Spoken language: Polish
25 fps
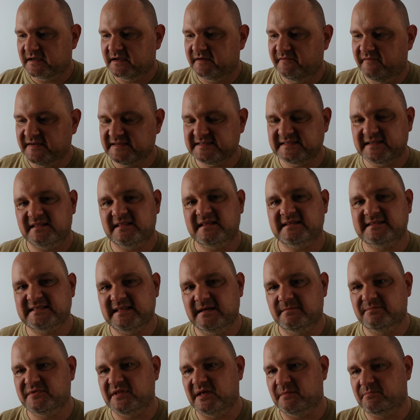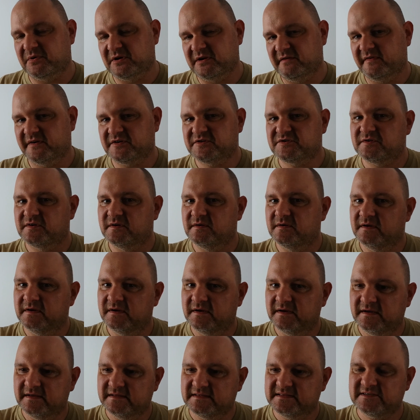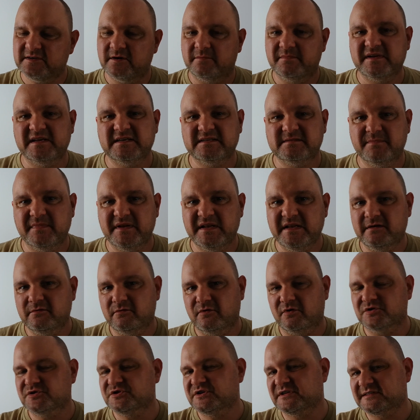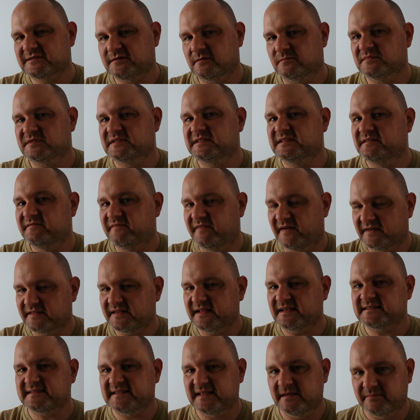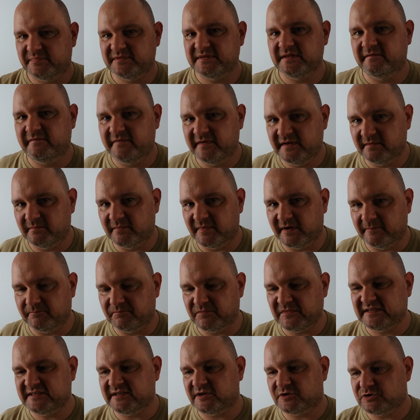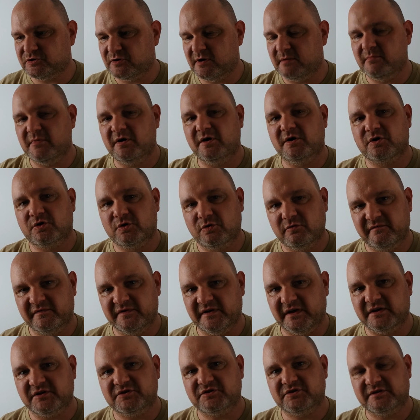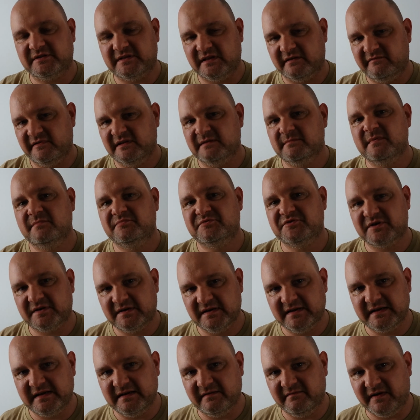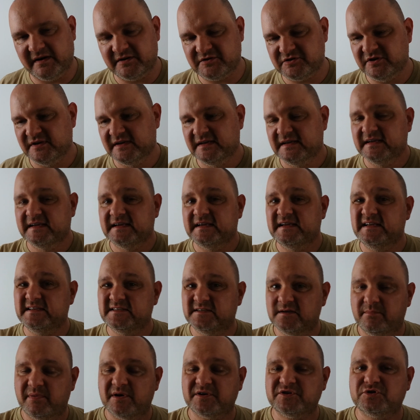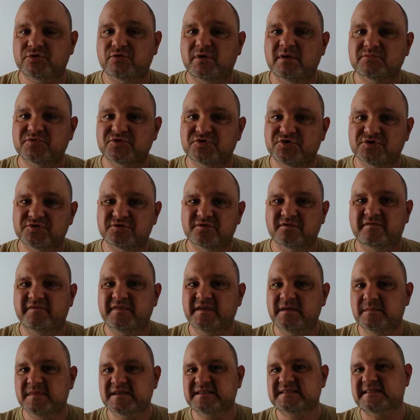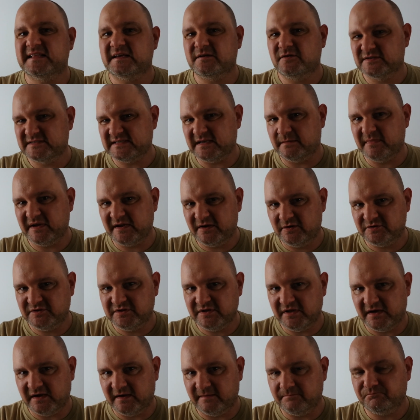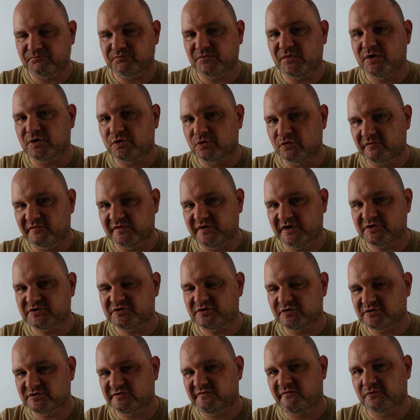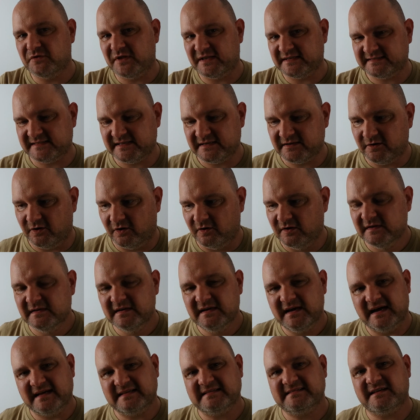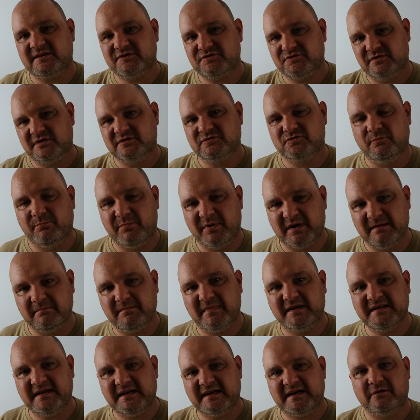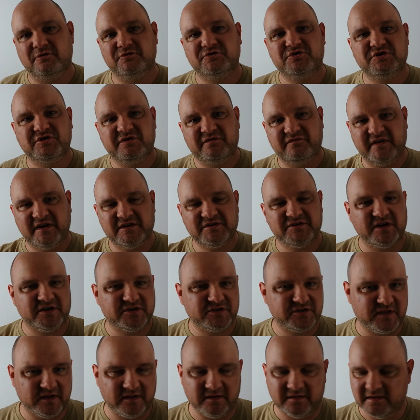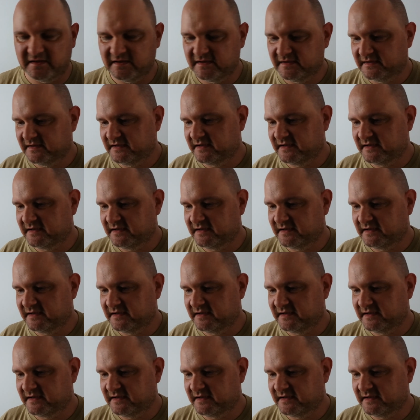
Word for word: Kwestia następna, ponieważ co mnie zmyliło, że są dwa następne filmy. Zacząłem również te filmy przeklikiwać i zobaczyłem, że to są filmy z tego samego dnia. Również są z 12. A zacząłem z uporem maniaka odświeżać ten,